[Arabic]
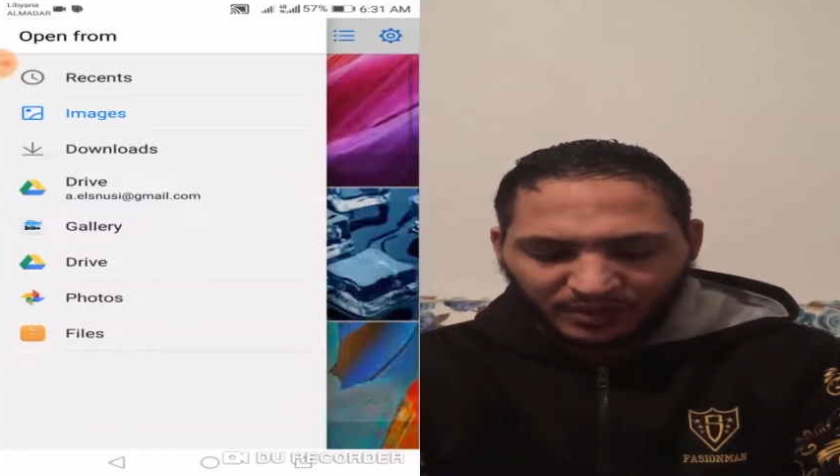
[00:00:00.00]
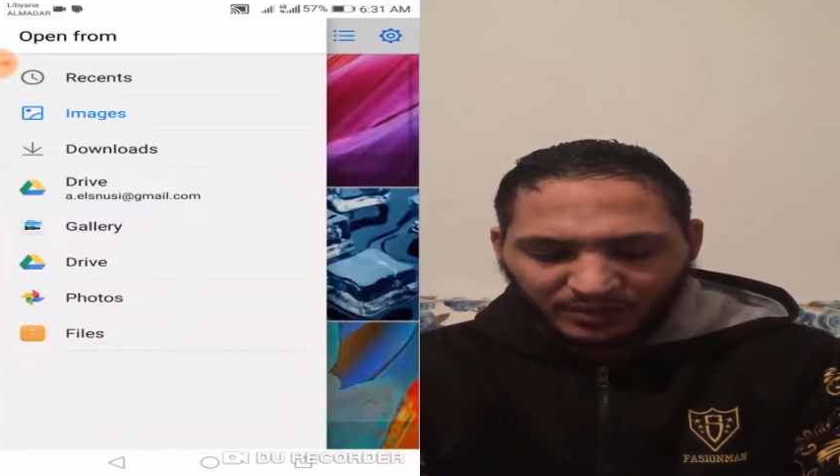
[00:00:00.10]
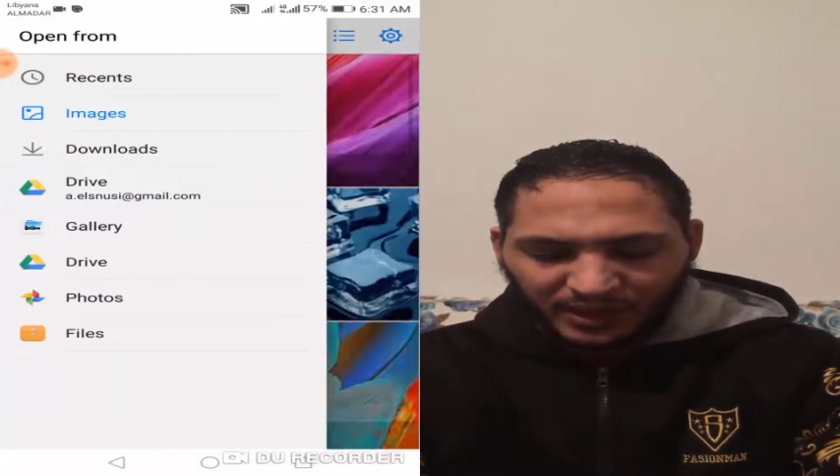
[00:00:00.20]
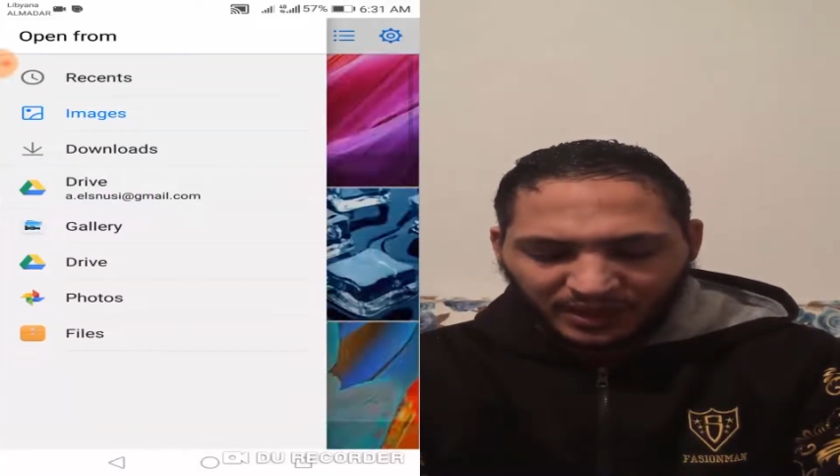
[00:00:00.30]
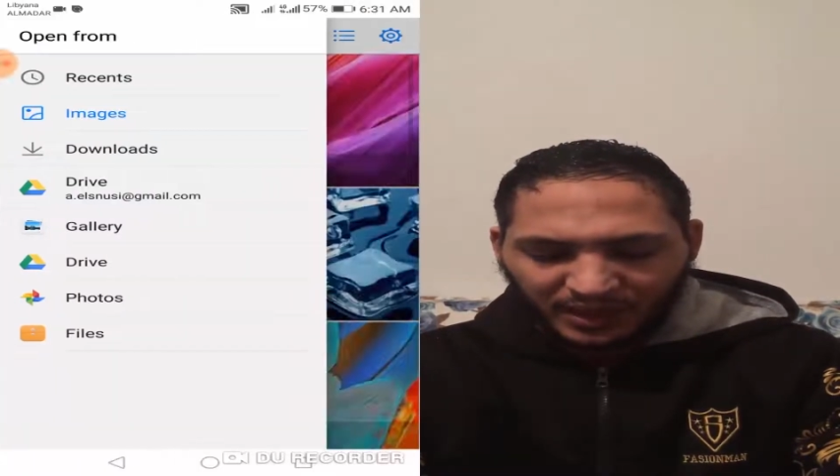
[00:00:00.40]

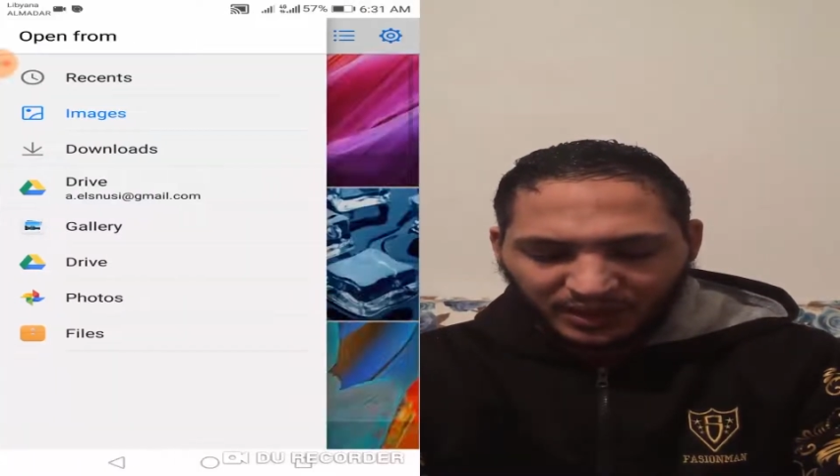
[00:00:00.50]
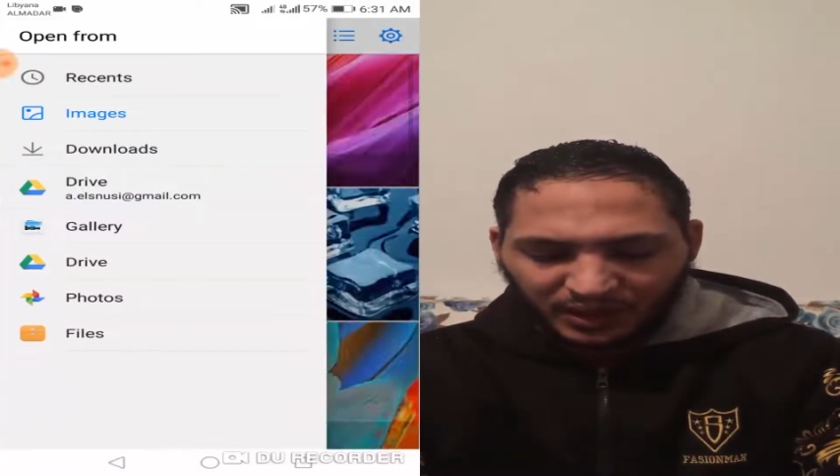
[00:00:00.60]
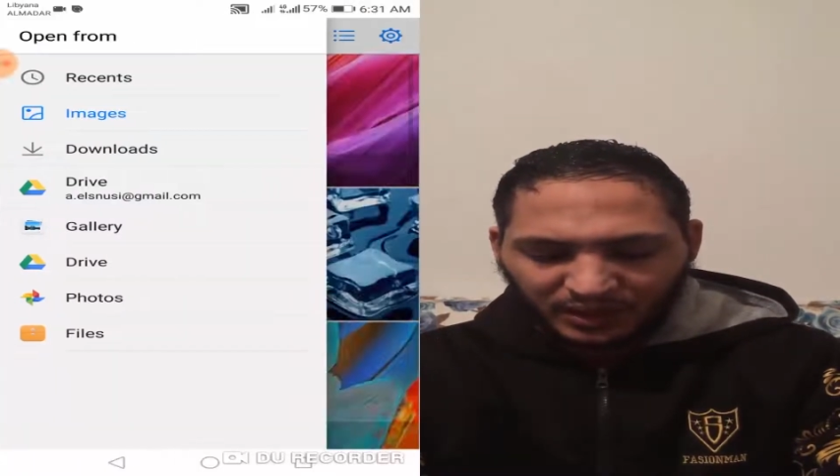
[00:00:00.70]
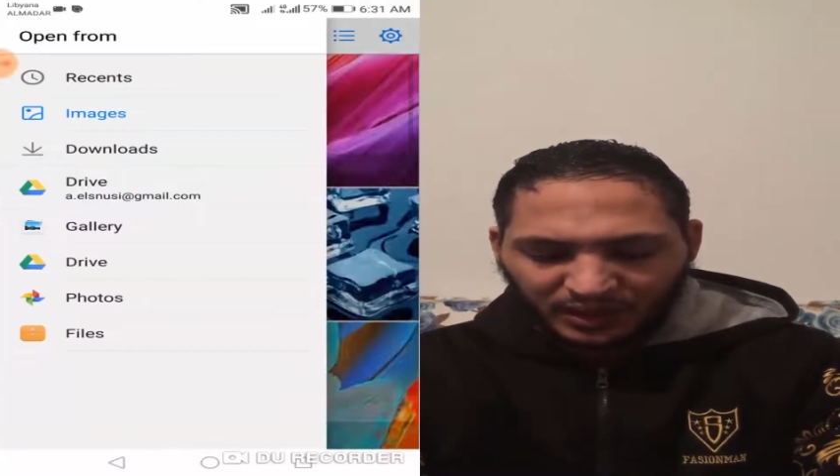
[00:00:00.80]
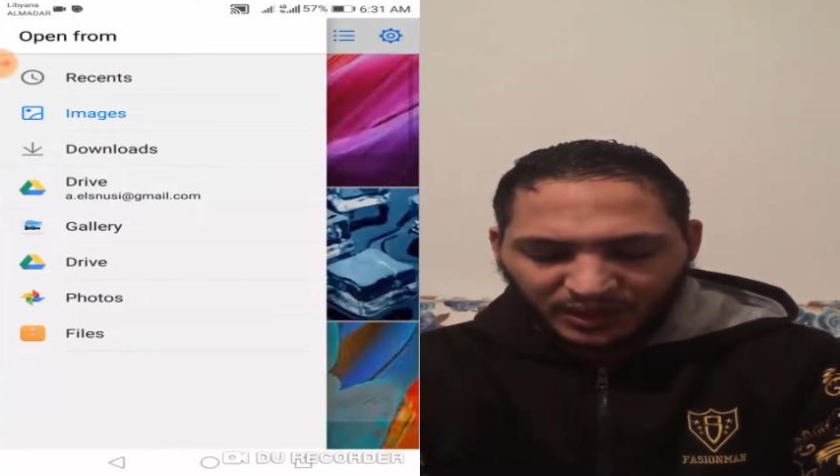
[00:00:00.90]
بعد ذلك
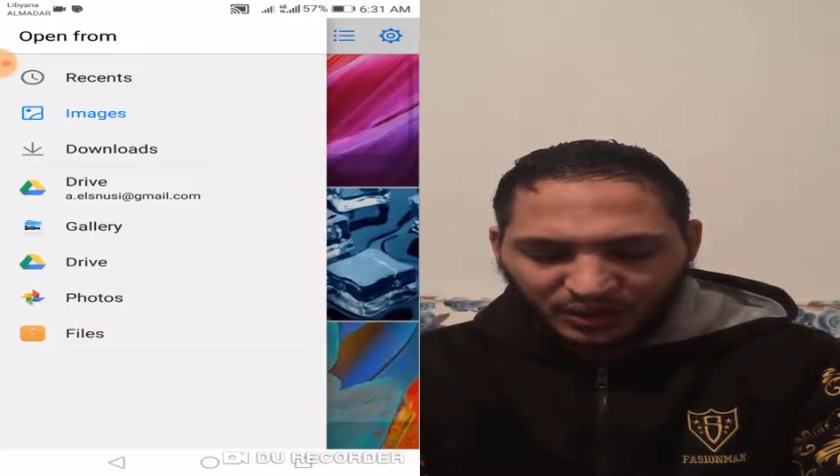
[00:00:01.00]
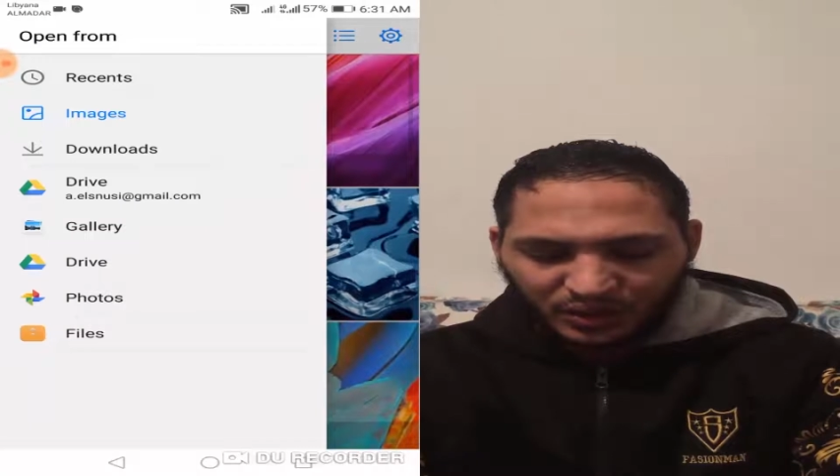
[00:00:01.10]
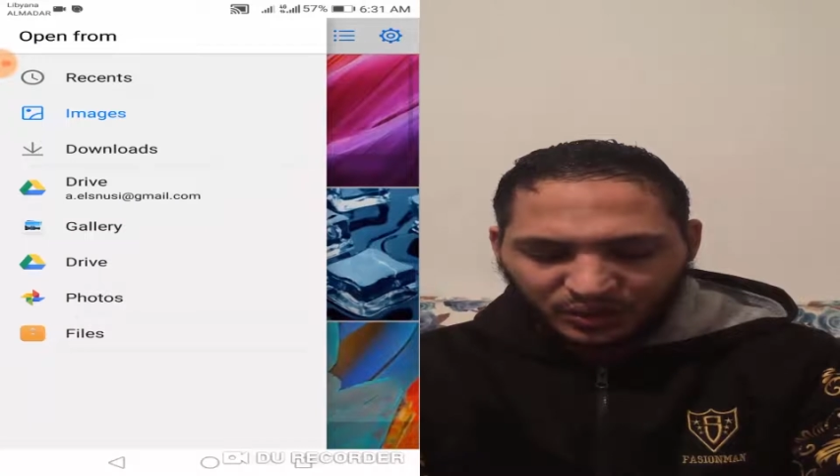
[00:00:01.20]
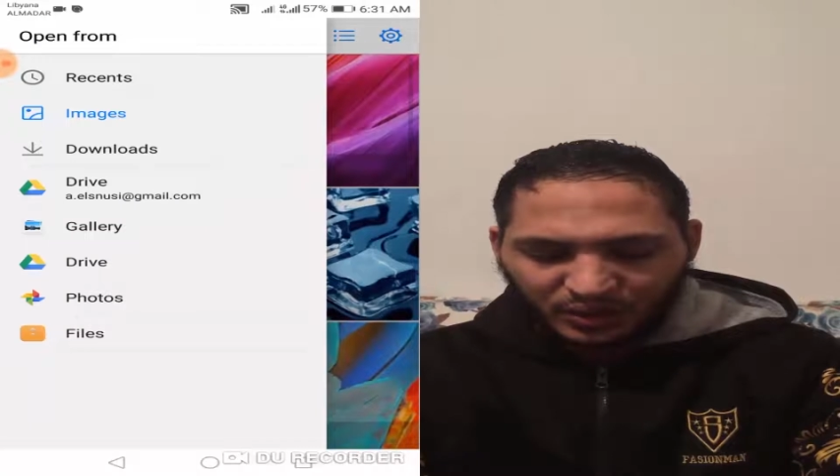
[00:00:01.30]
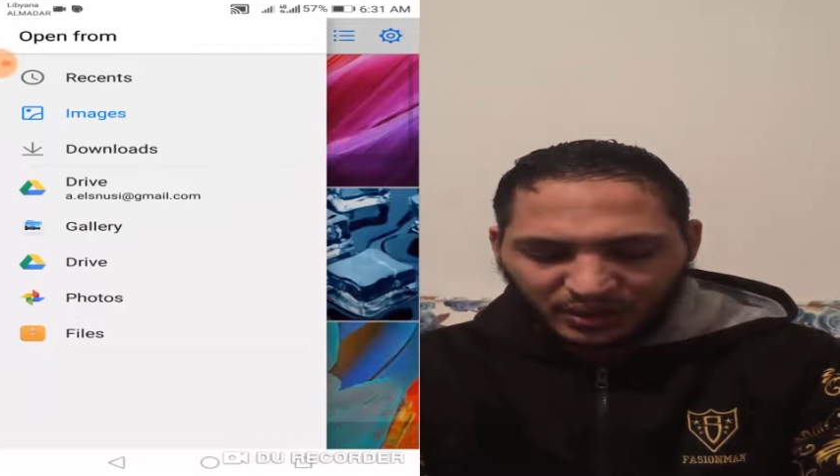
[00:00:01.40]
نختار
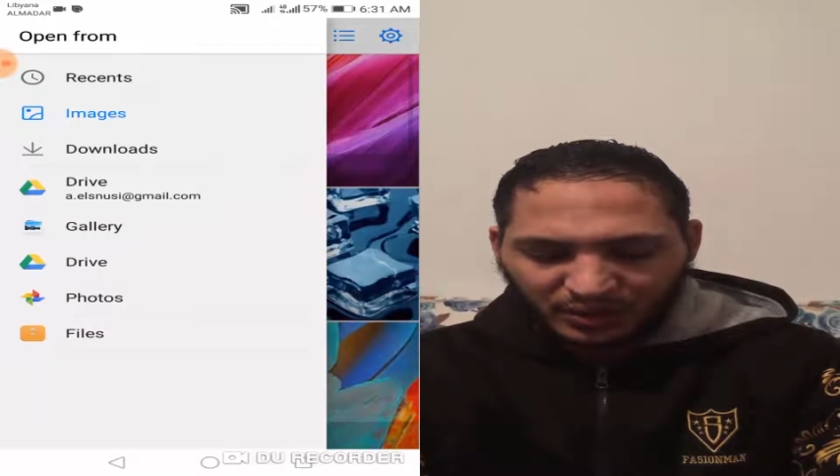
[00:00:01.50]
الصورة